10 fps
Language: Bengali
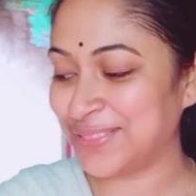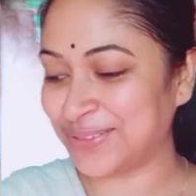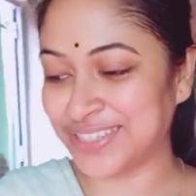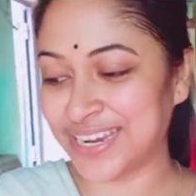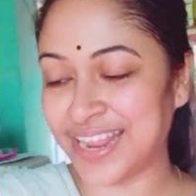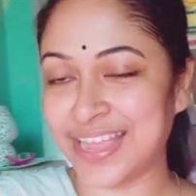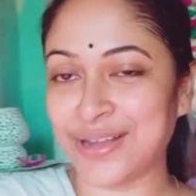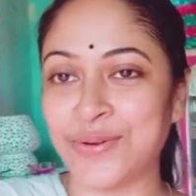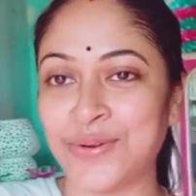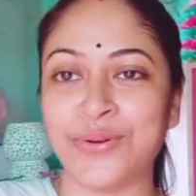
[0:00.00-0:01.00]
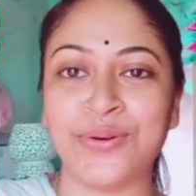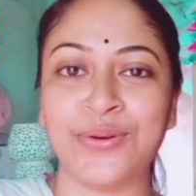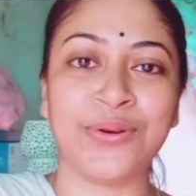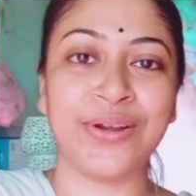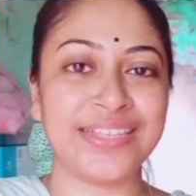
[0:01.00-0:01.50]
তো সেটাই এখন ও
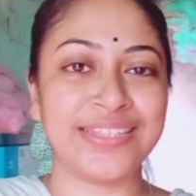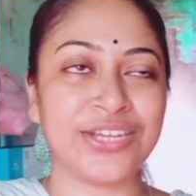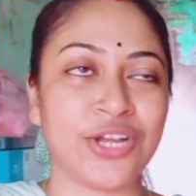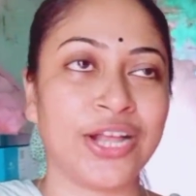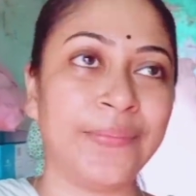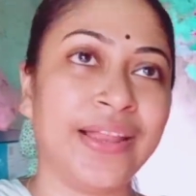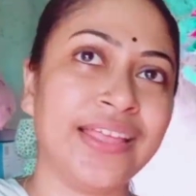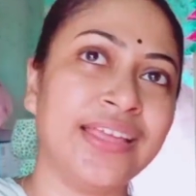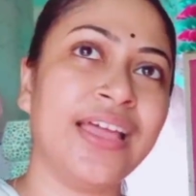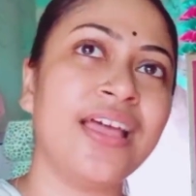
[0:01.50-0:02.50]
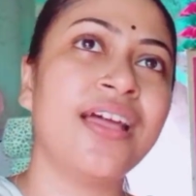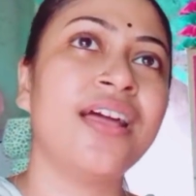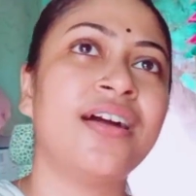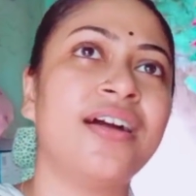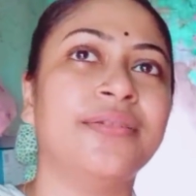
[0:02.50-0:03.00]
করে এসছে সকালবেলায় গিয়ে
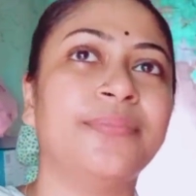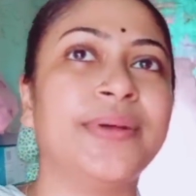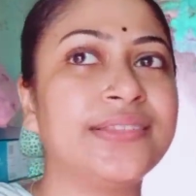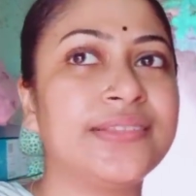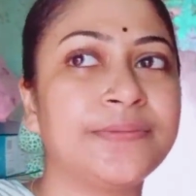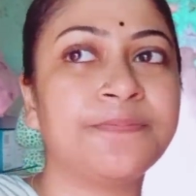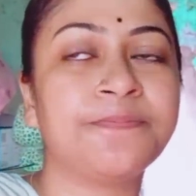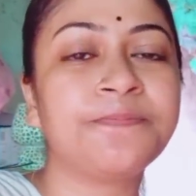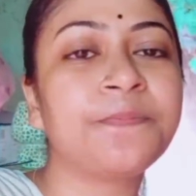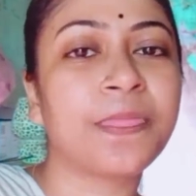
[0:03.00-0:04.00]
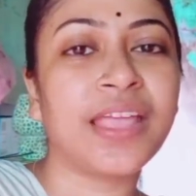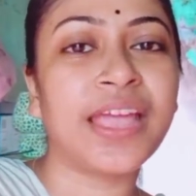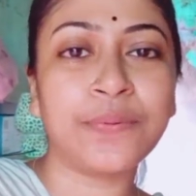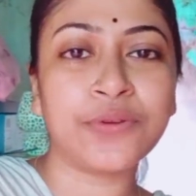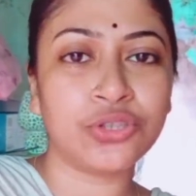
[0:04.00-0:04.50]
বাস
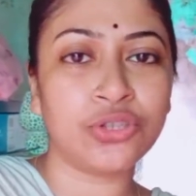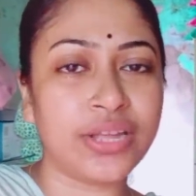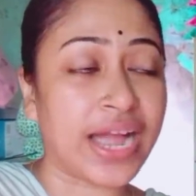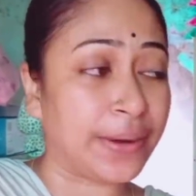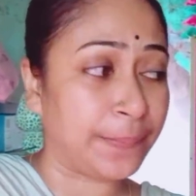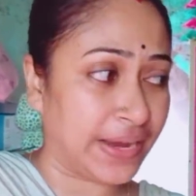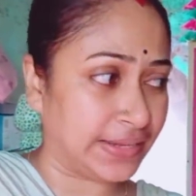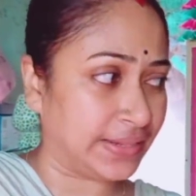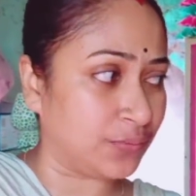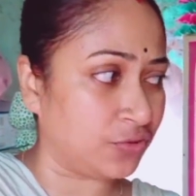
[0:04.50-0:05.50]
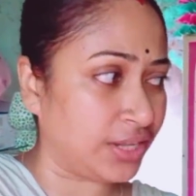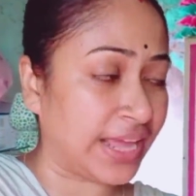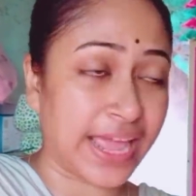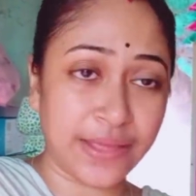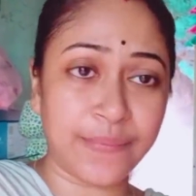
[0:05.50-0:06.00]
এই পর্যন্তই আর মেয়ের দিদিমণি
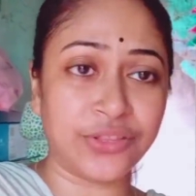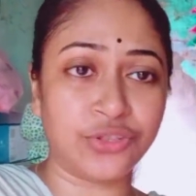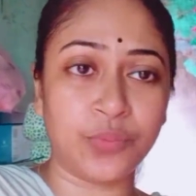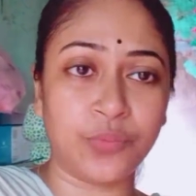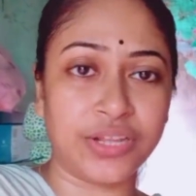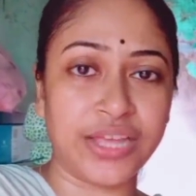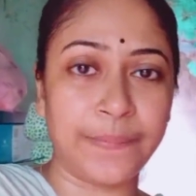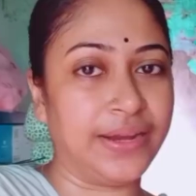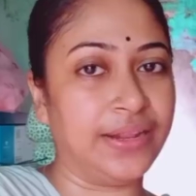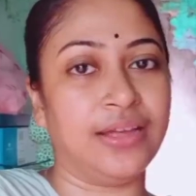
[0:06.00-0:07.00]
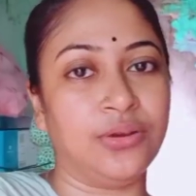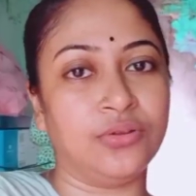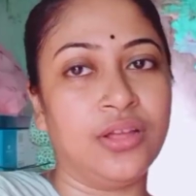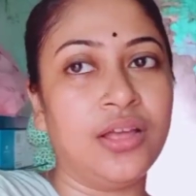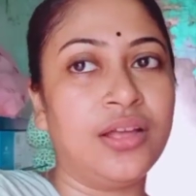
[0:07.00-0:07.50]
এই মাত্র পড়িয়ে বেরিয়ে গেল
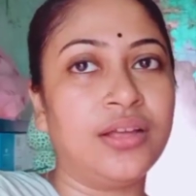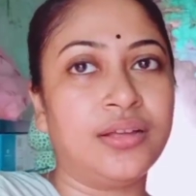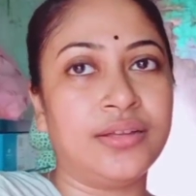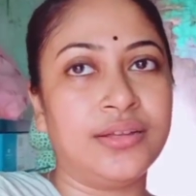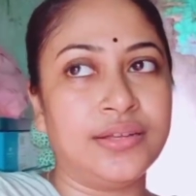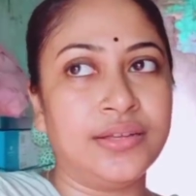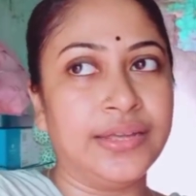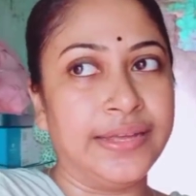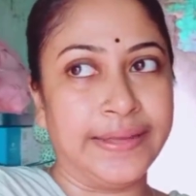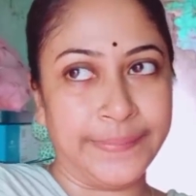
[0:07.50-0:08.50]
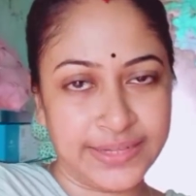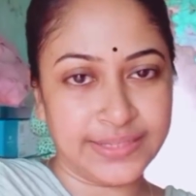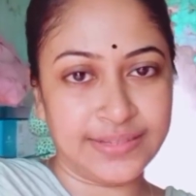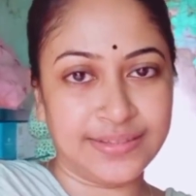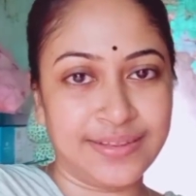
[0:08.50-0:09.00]
ব্যাস
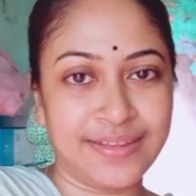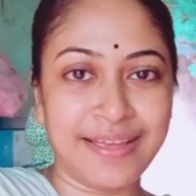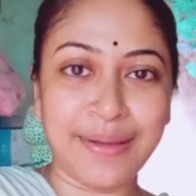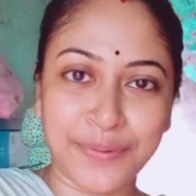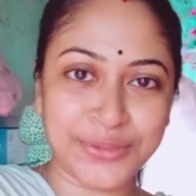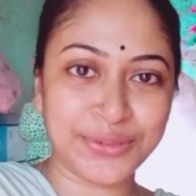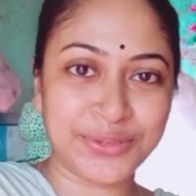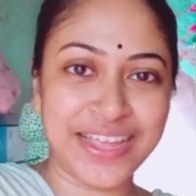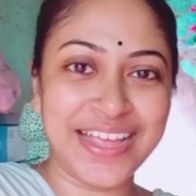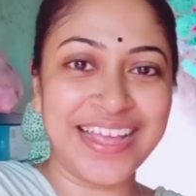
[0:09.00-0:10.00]
এ পর্যন্তই